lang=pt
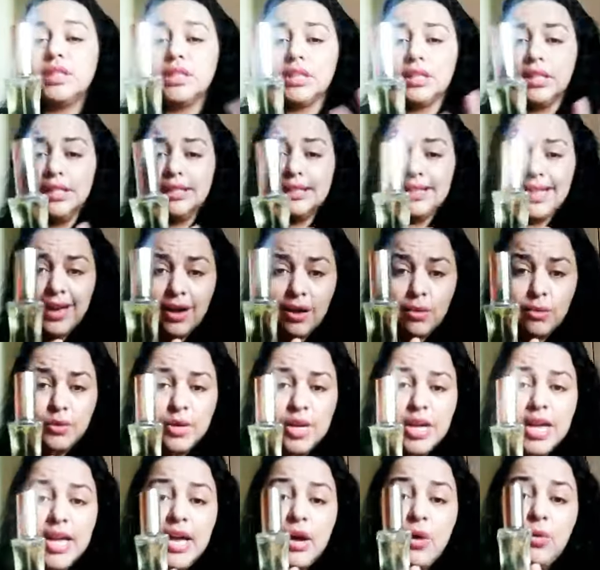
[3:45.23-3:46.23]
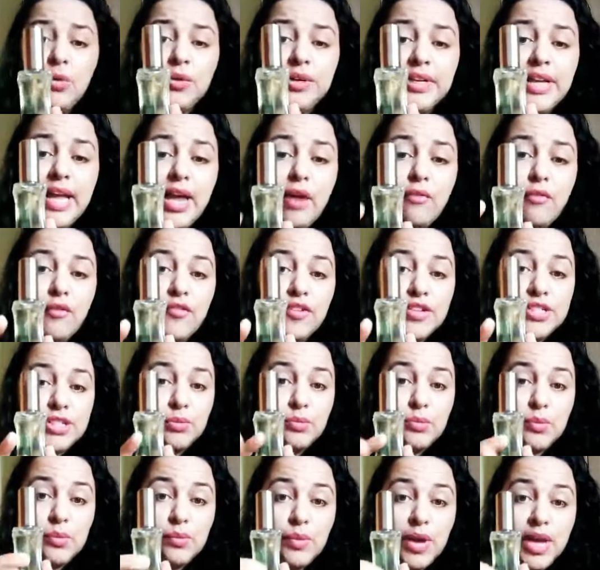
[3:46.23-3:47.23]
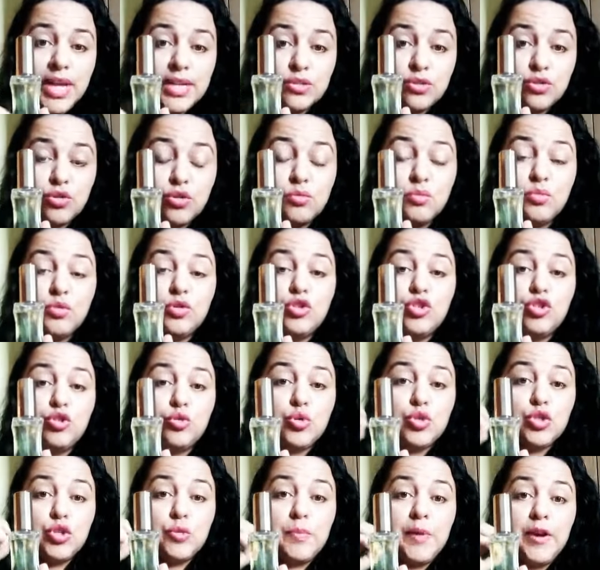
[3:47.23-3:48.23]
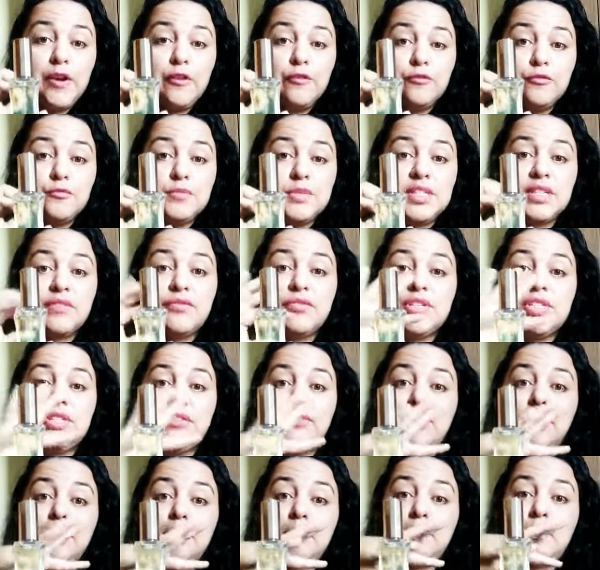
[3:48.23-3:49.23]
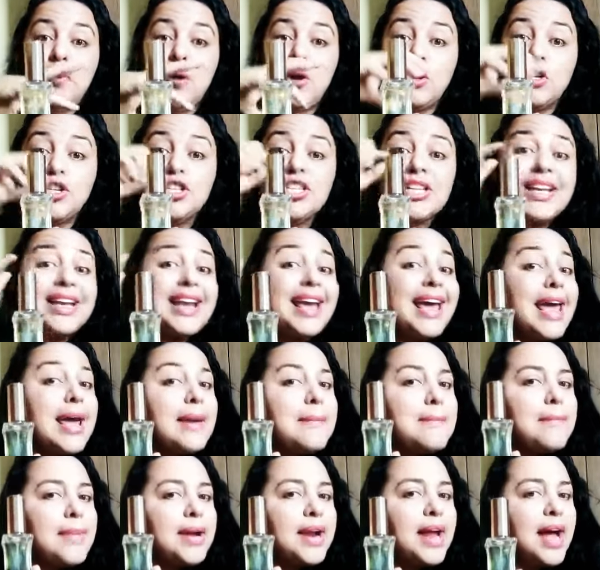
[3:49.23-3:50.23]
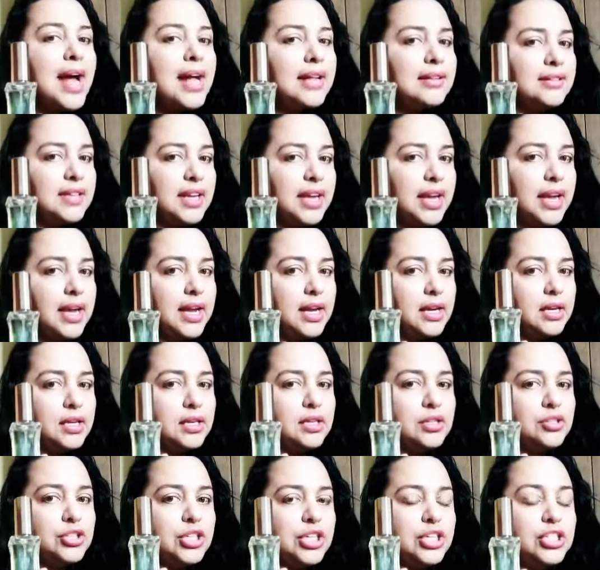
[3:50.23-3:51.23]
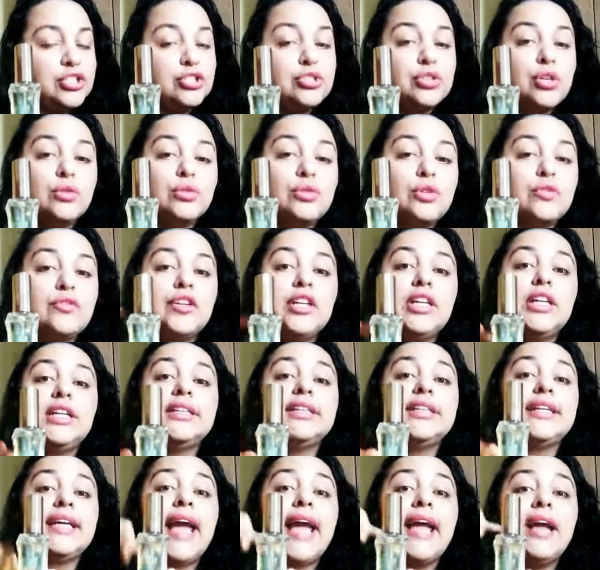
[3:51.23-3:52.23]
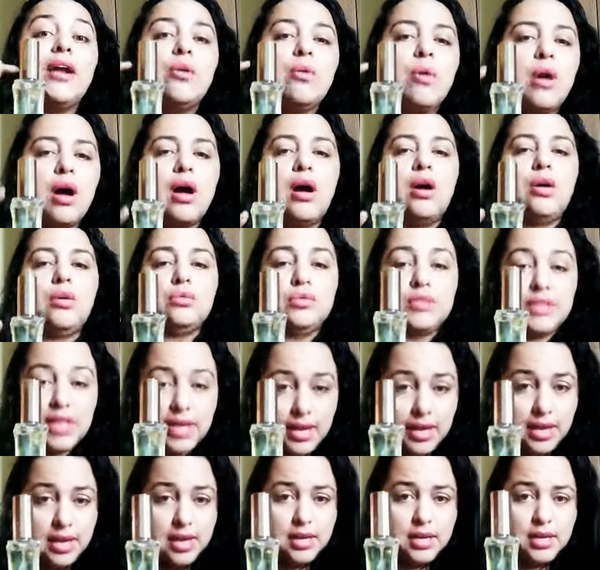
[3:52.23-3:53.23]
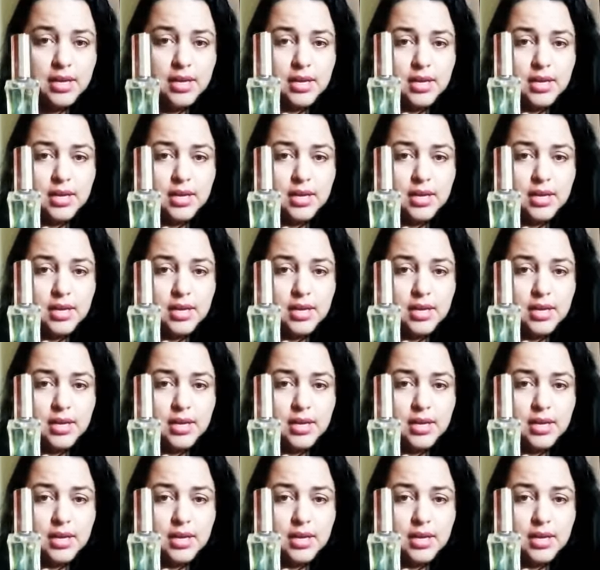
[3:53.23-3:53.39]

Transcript: Então, eu vou fazer um resumo de, de perfumes que você vai, pode lembrar dele. Gente, não tô falando que é igual, tá?